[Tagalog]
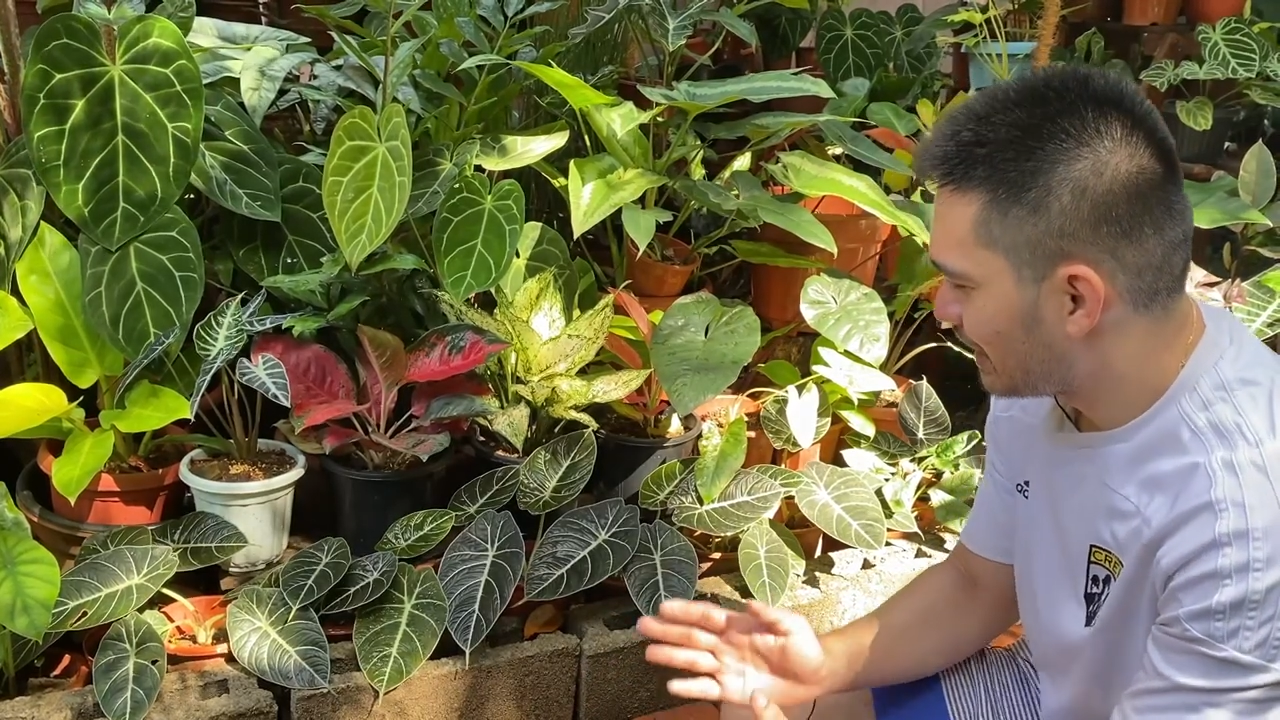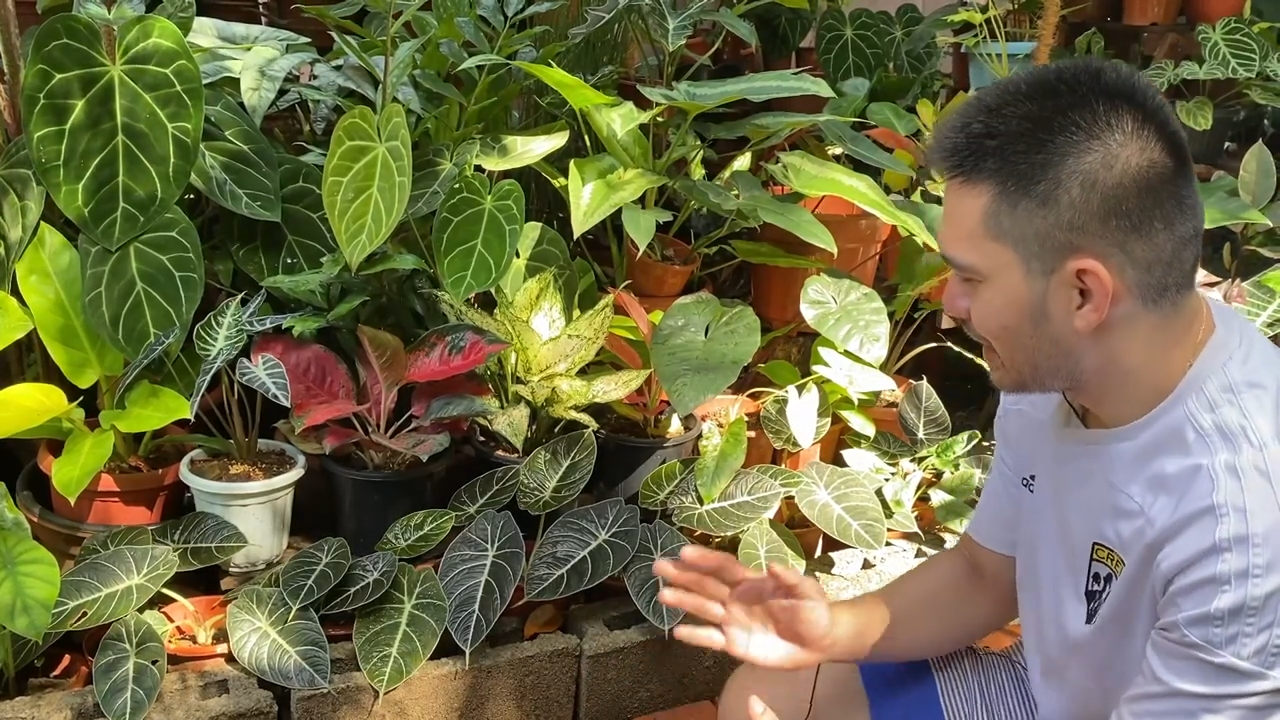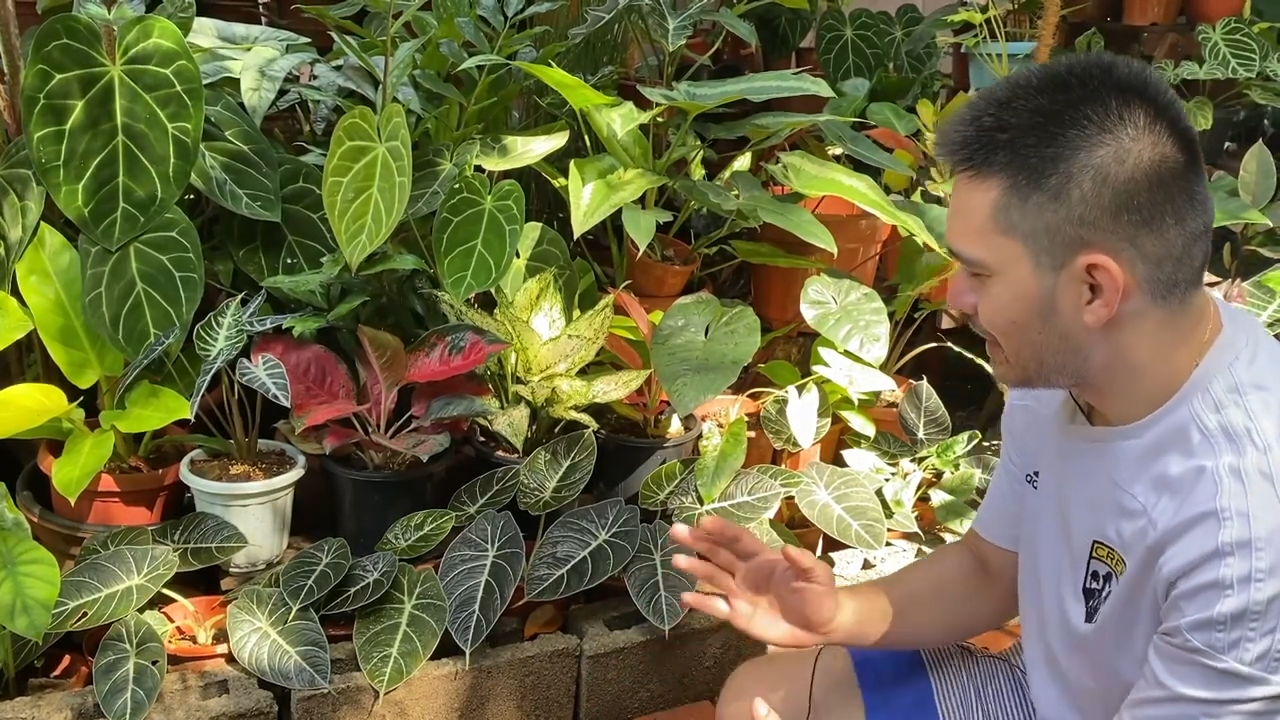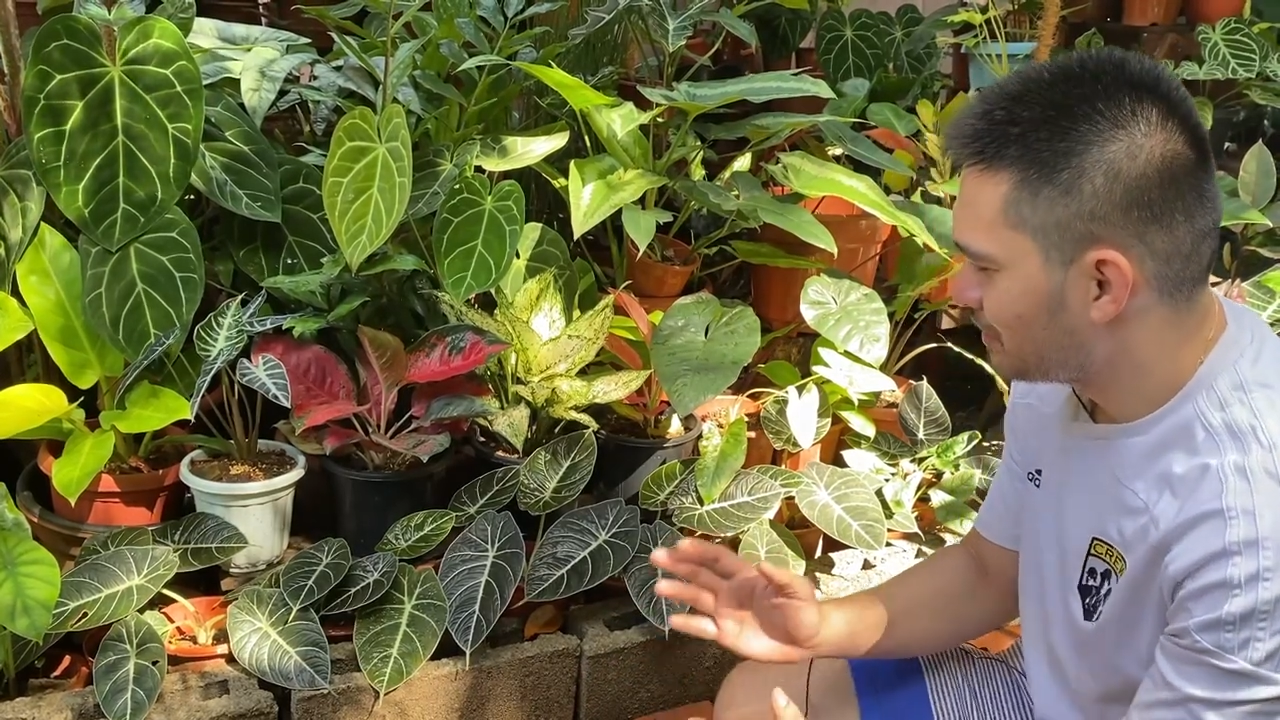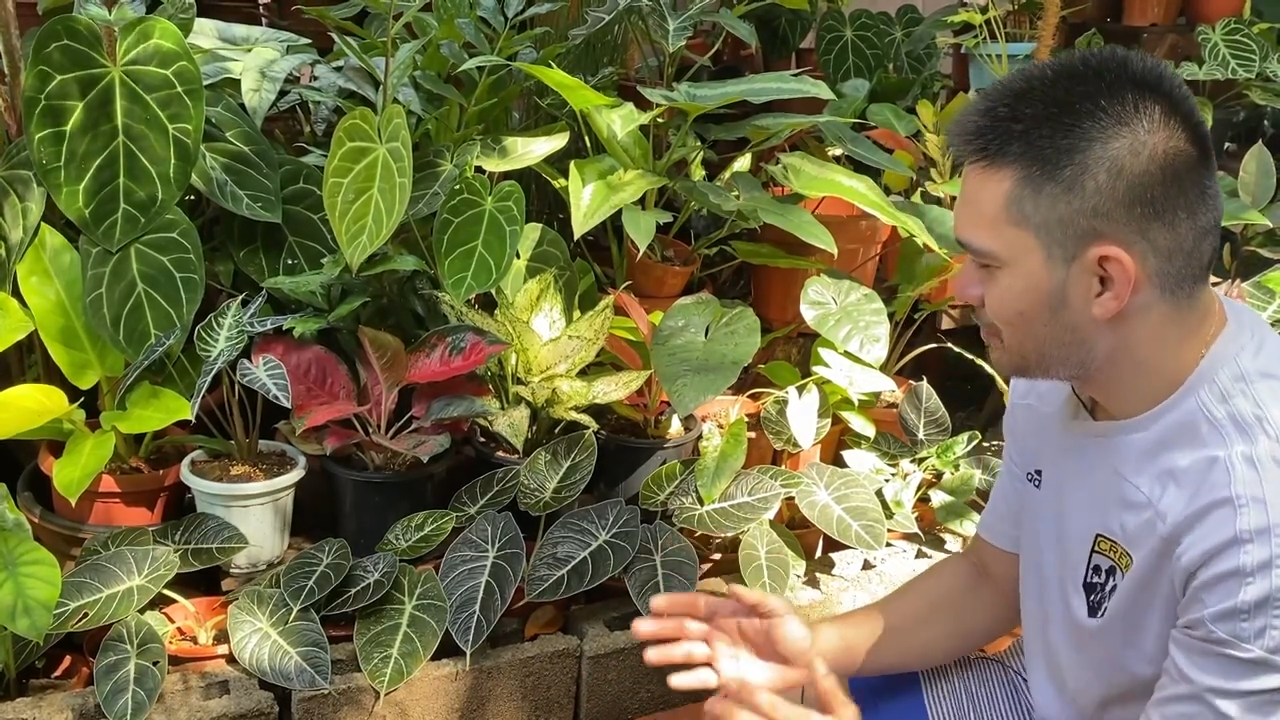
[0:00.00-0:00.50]

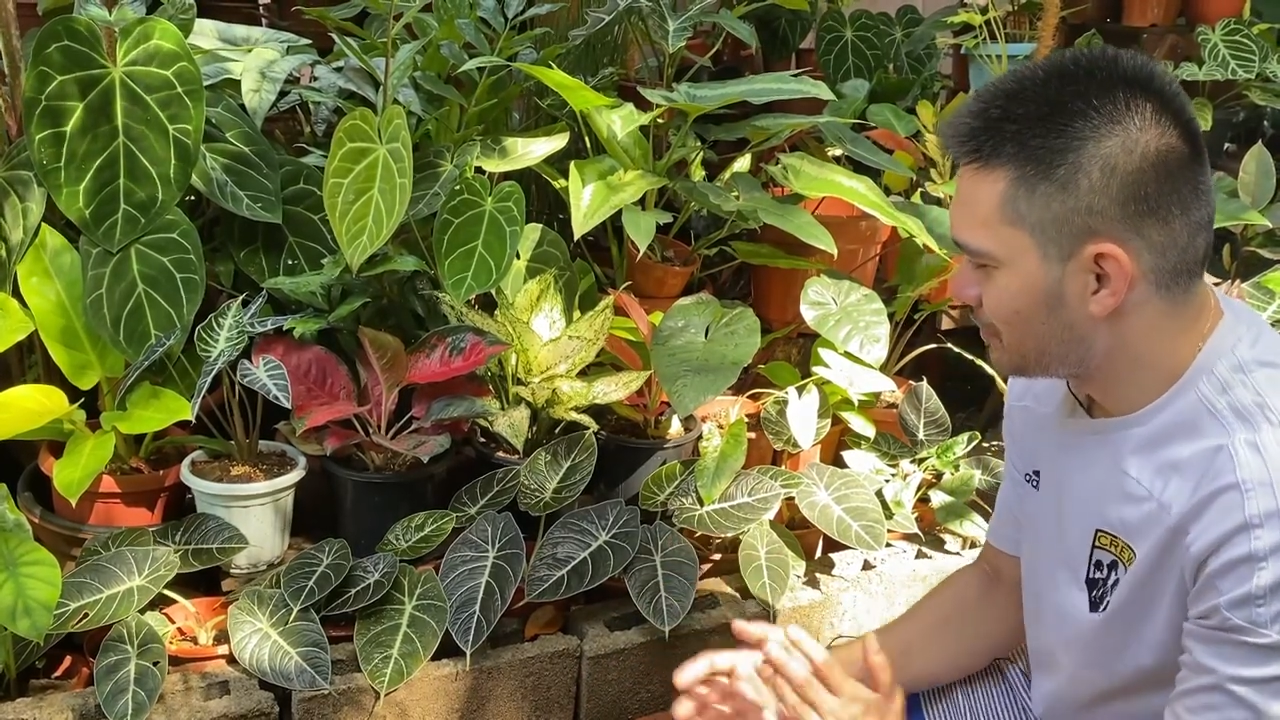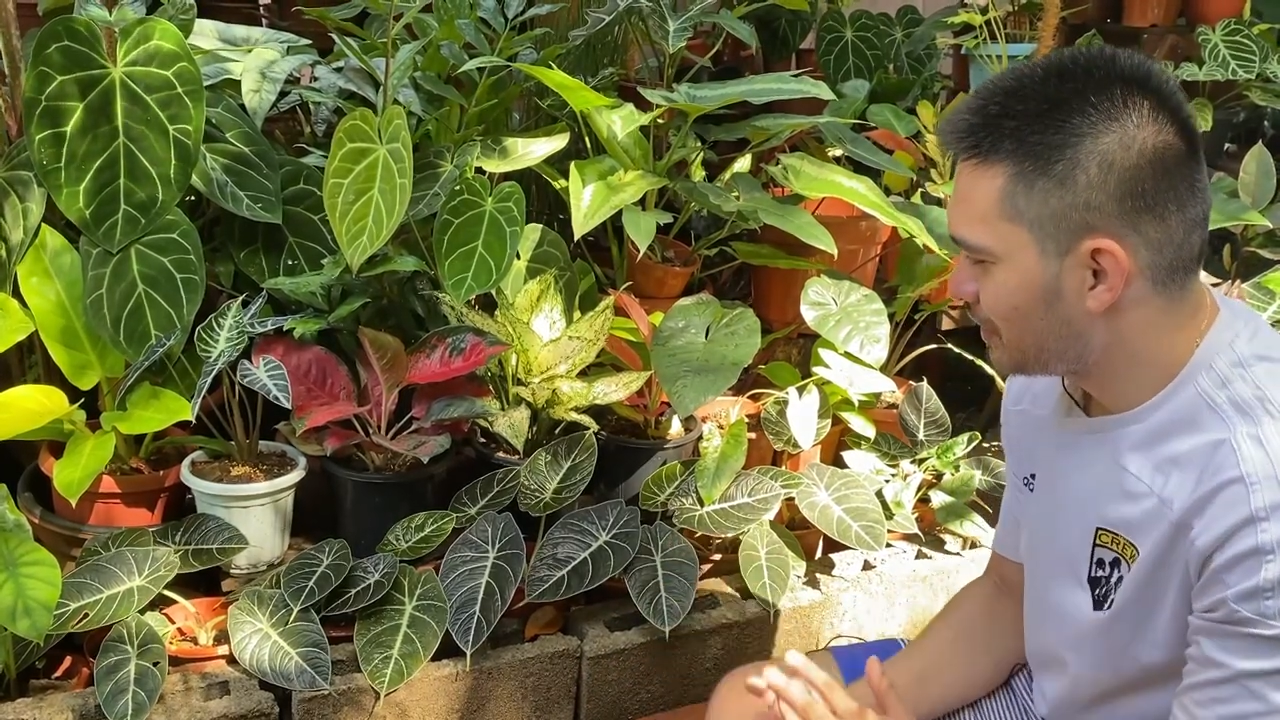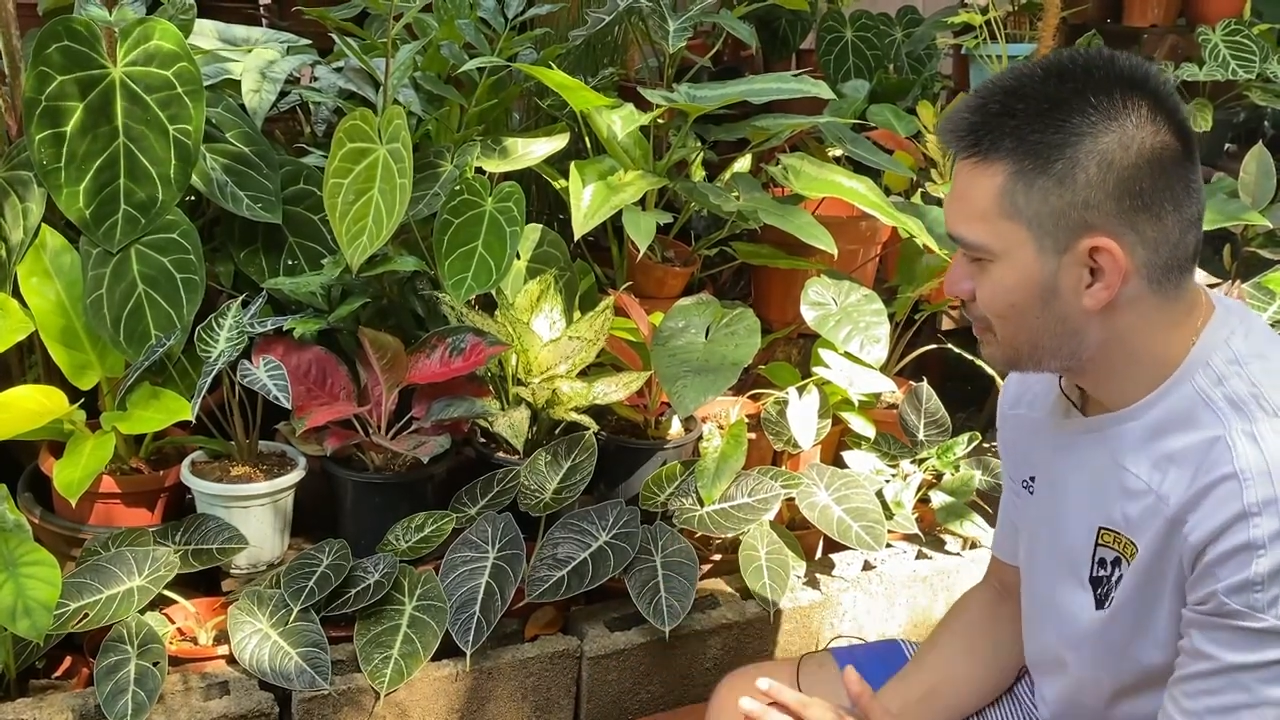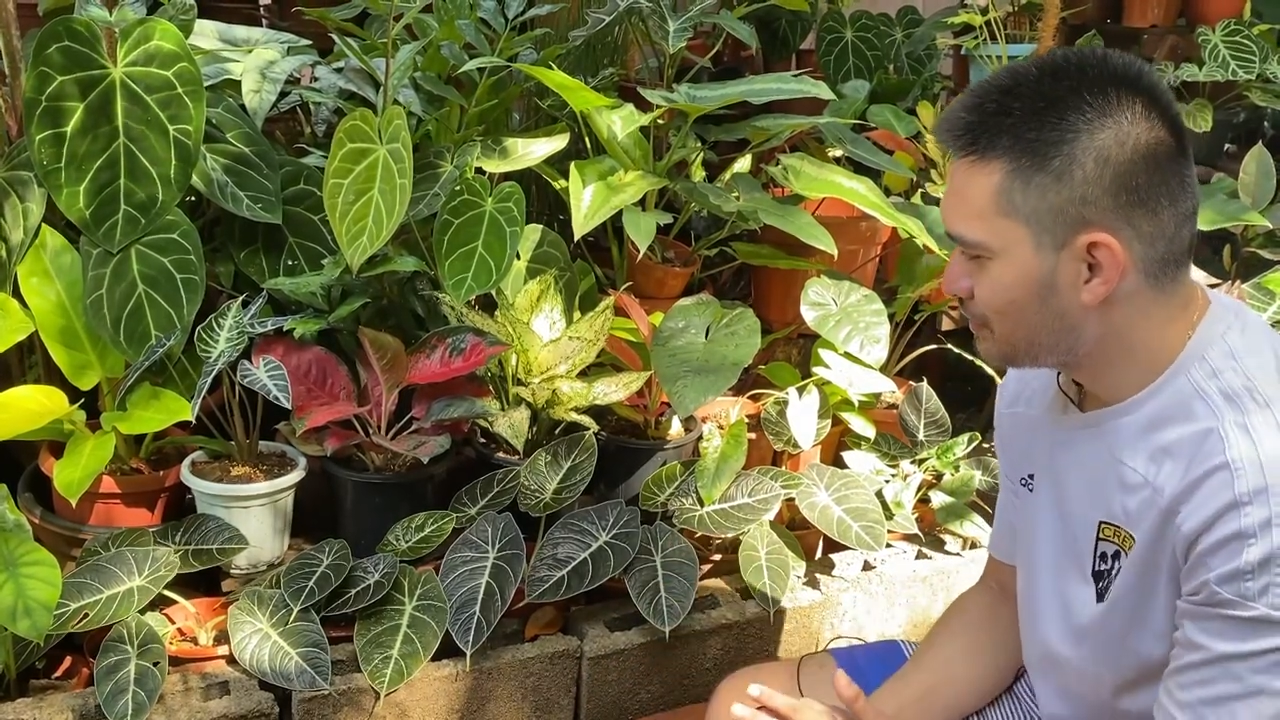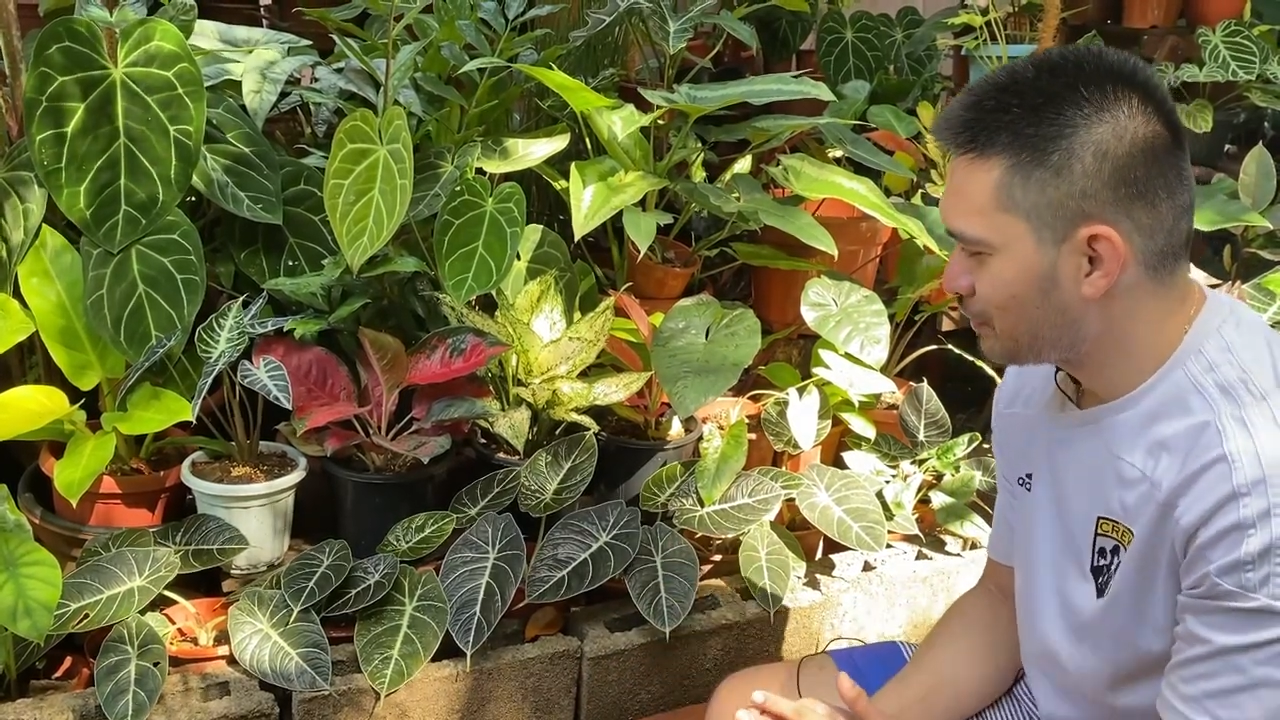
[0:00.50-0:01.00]
I'm very